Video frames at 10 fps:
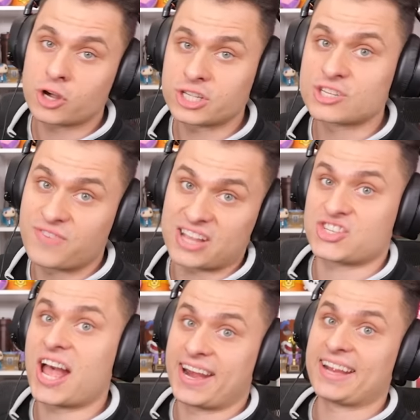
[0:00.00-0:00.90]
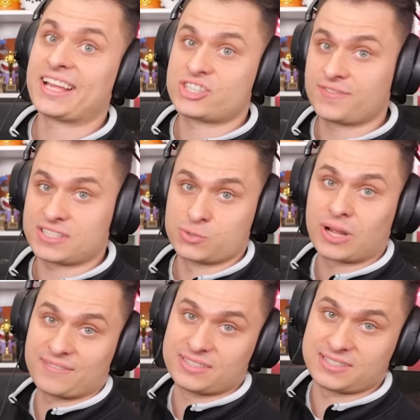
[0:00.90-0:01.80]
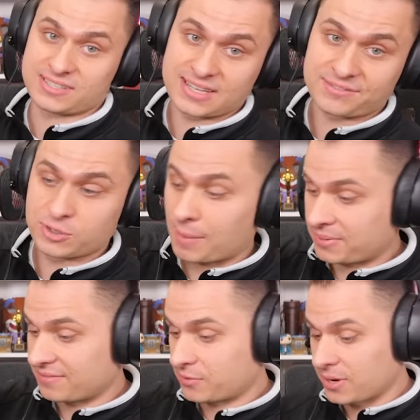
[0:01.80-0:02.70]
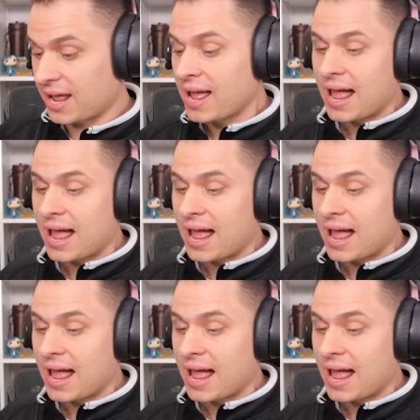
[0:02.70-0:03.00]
że chociaż wasza ręka się was słucha, więc zostawcie łapkę w górę,